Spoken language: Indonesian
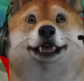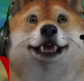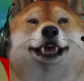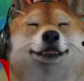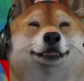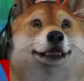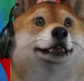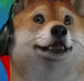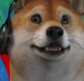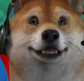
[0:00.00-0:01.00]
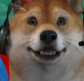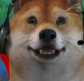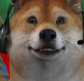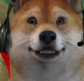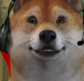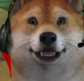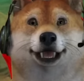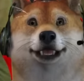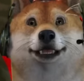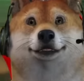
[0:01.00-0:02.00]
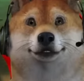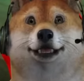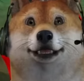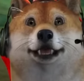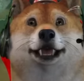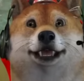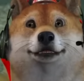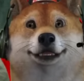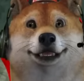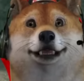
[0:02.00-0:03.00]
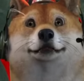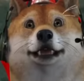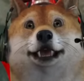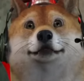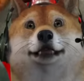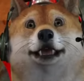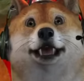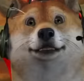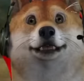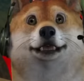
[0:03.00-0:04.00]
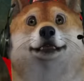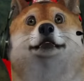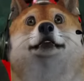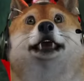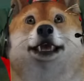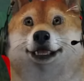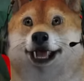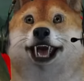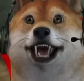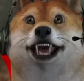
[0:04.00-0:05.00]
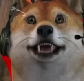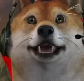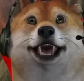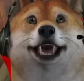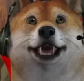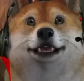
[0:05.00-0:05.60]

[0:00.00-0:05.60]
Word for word: Kita masih ikan kecil teman-teman nih. Ya. Belum bisa dimasak woi. Eh belum bisa masak. Covid masak diri sendiri.